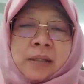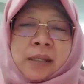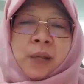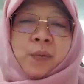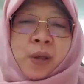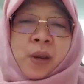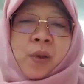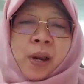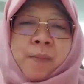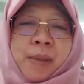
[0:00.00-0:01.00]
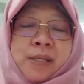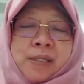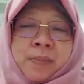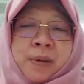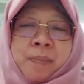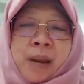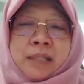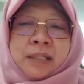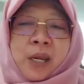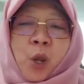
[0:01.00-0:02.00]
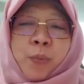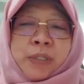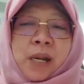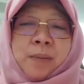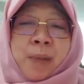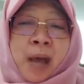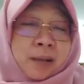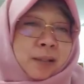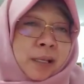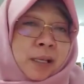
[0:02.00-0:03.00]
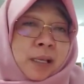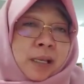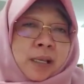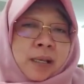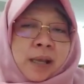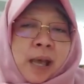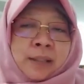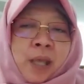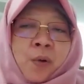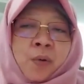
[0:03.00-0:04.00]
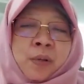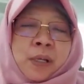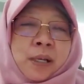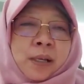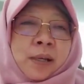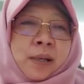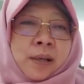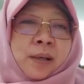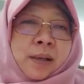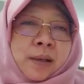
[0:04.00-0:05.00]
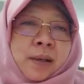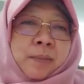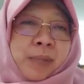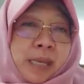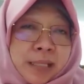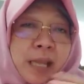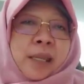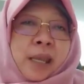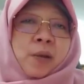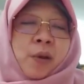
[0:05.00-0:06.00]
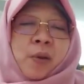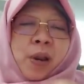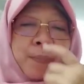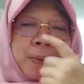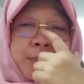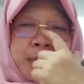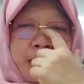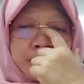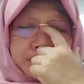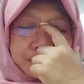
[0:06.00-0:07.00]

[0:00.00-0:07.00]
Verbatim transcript: dilakukan oleh manajemen pelaksana operasional bank uh, atau uh, biasanya dilakukan oleh pimpinan.